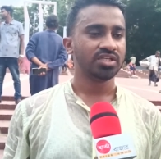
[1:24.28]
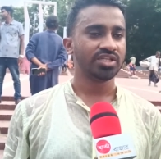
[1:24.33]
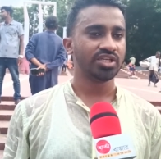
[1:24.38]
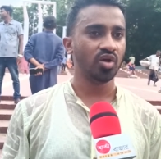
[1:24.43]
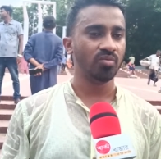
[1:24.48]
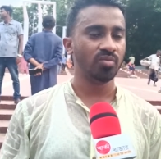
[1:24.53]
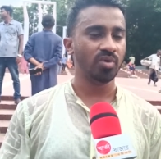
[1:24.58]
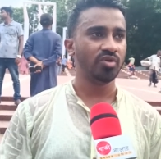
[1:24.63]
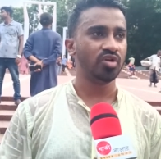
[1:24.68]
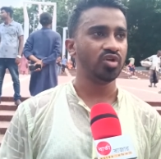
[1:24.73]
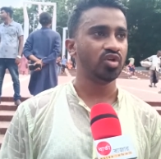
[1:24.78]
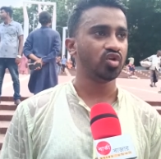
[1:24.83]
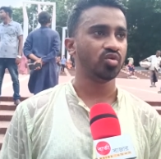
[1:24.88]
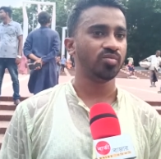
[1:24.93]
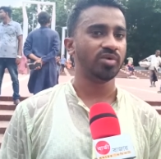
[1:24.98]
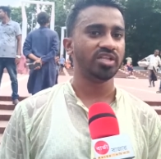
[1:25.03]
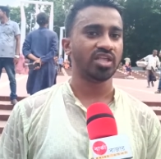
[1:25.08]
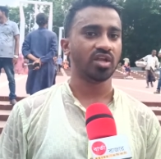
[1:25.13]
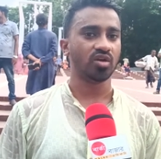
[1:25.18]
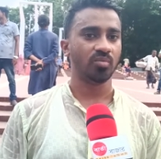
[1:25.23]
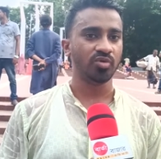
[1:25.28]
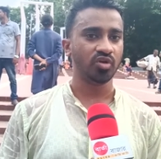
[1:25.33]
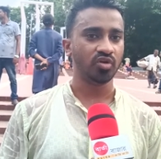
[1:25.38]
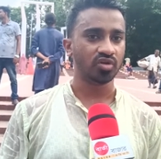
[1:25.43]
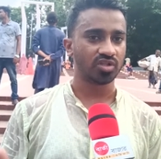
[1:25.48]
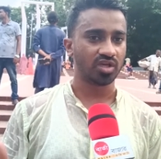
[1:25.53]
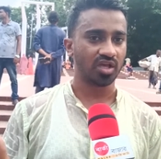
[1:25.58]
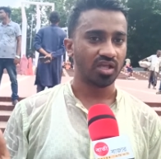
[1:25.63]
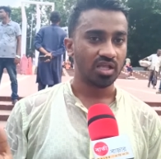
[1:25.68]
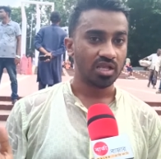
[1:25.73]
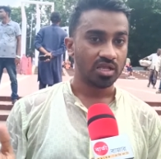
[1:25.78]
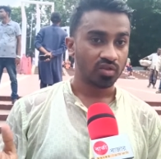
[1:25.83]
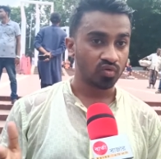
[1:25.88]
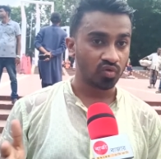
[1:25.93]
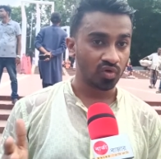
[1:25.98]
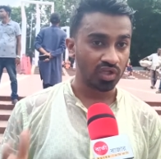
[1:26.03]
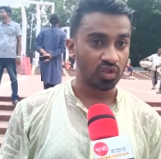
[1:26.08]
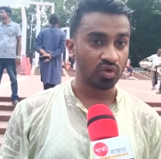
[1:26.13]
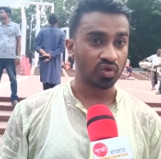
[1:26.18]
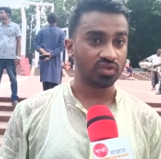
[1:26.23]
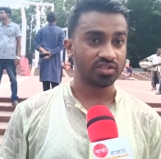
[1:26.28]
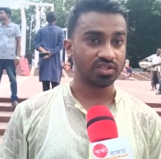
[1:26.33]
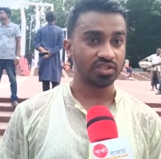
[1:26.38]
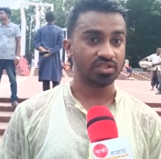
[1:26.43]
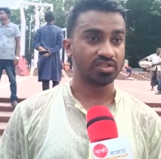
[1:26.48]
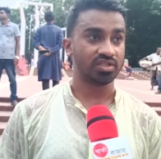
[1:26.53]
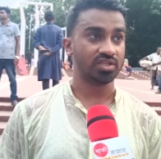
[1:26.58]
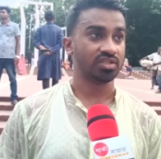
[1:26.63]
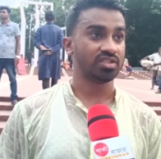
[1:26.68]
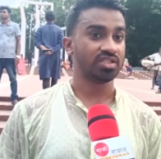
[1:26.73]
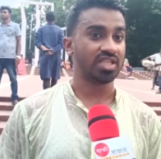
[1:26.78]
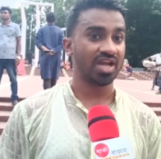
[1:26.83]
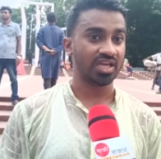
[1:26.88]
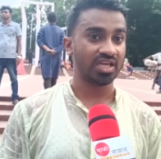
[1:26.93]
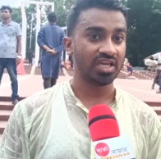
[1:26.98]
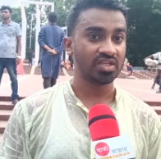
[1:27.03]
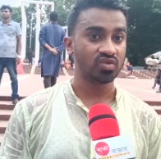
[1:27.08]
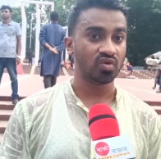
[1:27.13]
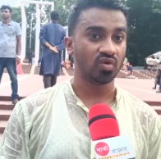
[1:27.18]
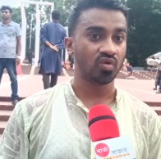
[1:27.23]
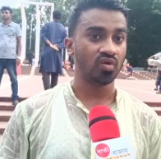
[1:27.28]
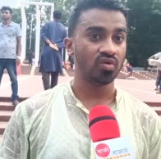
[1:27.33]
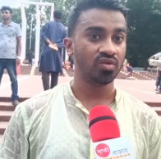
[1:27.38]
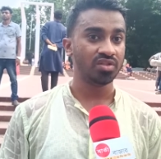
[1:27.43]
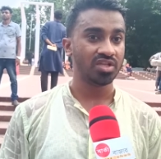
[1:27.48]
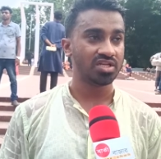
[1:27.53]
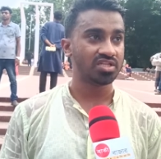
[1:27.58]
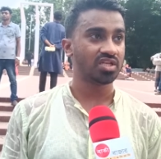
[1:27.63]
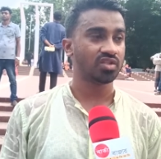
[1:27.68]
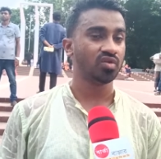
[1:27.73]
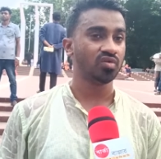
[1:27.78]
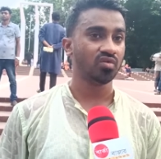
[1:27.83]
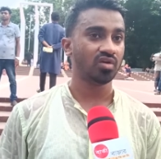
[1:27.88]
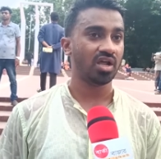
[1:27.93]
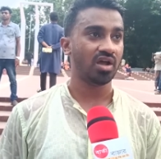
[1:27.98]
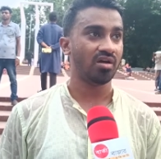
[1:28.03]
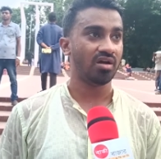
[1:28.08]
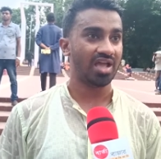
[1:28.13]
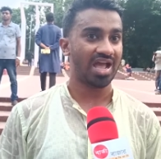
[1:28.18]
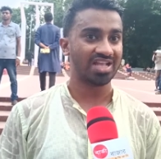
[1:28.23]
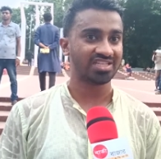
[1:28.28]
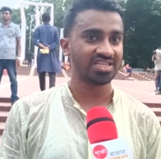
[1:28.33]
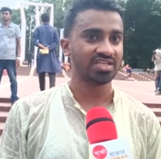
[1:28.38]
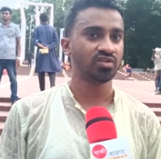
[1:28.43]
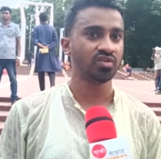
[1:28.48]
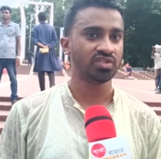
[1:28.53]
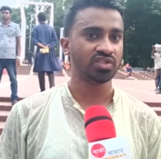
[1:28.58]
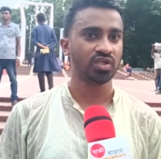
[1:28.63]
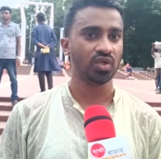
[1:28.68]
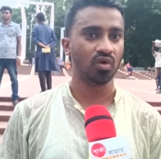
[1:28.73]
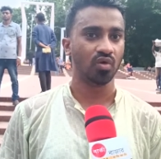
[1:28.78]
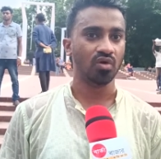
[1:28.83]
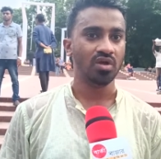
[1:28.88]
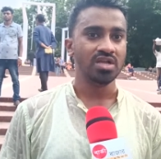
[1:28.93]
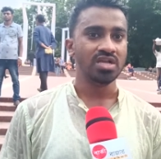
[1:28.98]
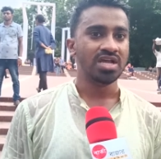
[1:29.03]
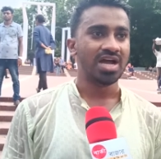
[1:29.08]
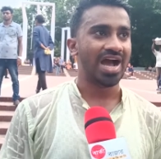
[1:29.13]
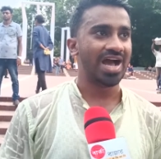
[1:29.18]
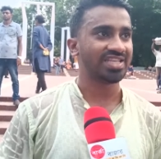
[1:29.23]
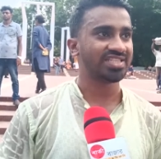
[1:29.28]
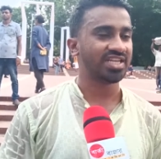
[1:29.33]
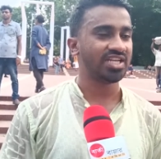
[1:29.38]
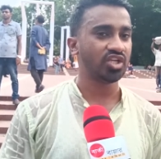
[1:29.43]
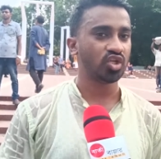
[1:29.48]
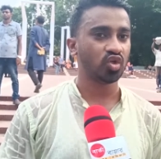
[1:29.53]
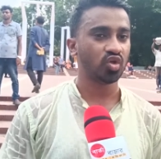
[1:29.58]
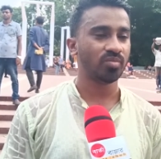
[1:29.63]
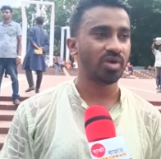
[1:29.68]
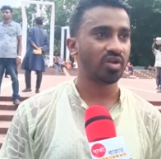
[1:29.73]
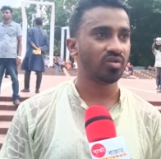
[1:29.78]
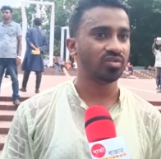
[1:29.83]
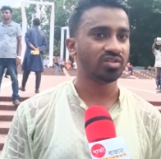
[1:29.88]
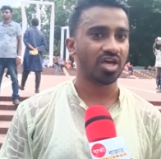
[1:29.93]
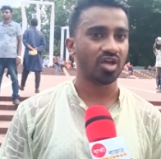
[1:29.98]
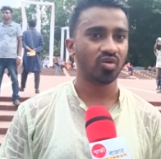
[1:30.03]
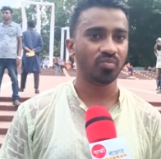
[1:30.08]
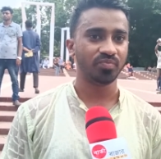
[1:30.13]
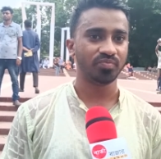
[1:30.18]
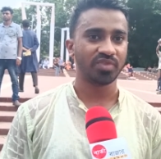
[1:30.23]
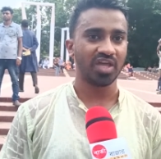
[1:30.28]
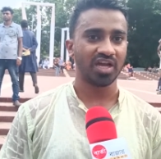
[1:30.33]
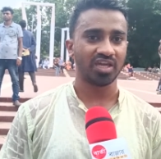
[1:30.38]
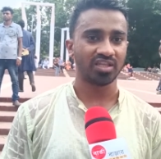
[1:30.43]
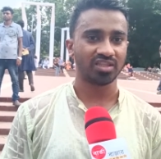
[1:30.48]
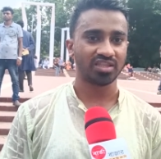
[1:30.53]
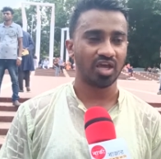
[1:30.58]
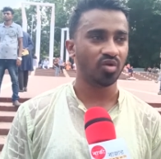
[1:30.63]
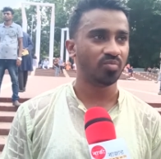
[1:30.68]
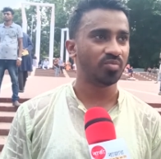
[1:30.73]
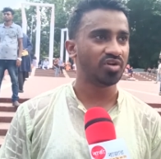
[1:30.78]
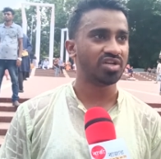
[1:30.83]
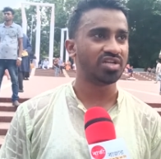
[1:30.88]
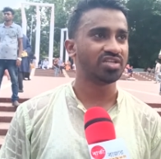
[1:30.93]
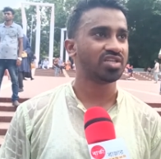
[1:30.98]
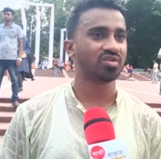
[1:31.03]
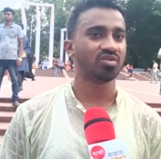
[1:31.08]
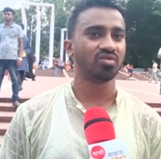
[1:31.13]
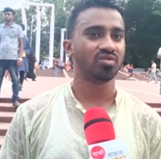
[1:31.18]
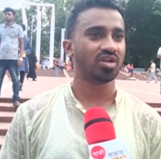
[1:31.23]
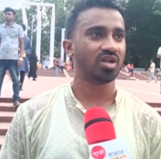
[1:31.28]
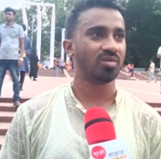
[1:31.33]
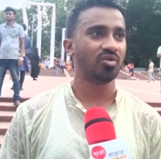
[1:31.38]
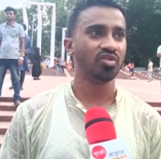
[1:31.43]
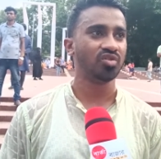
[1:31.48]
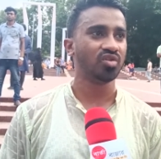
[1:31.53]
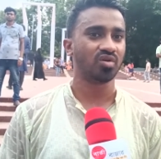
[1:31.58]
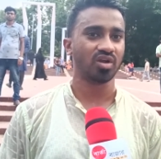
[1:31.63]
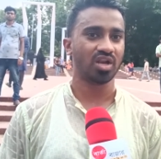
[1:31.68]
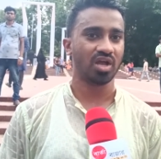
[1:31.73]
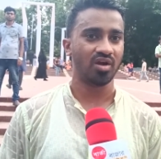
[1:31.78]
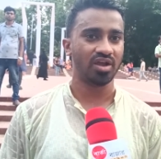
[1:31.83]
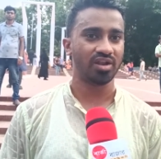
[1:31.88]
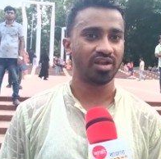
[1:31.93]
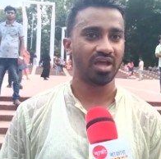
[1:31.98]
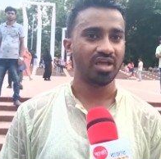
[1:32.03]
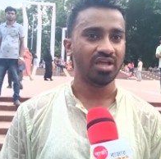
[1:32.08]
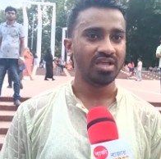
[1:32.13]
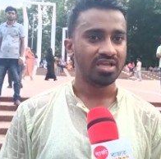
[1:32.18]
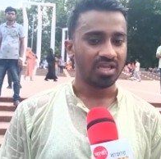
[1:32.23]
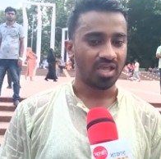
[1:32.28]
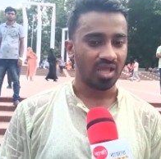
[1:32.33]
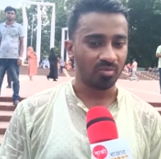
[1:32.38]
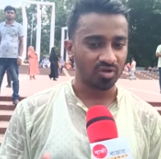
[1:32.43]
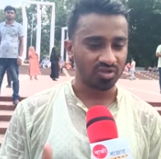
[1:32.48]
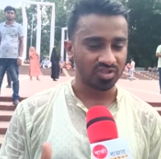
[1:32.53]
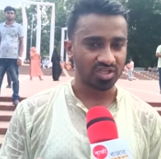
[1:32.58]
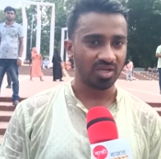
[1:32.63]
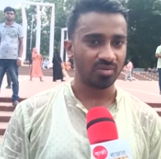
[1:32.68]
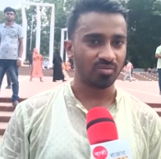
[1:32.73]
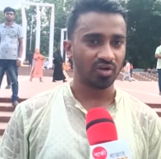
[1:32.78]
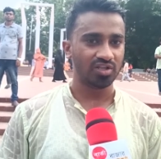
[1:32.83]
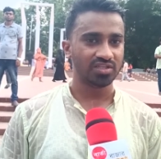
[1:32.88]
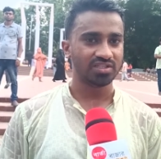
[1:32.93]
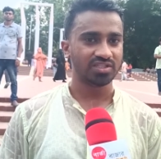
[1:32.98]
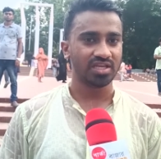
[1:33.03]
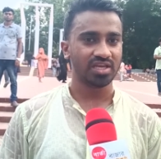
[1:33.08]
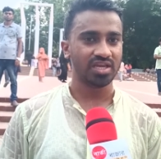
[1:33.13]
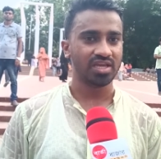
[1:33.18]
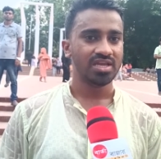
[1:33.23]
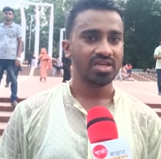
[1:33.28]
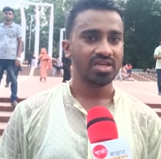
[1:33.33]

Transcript: সেও বিভিন্ন সময়ে তার অভিজ্ঞতা তুলে ধরেছে যে তাকে যখন নির্যাতন করা হয় আজান হচ্ছিল আজানের সময়ও তার তাকে তার উপর নির্যাতন করা বন্ধ করা হয় না এবং সে বলেছে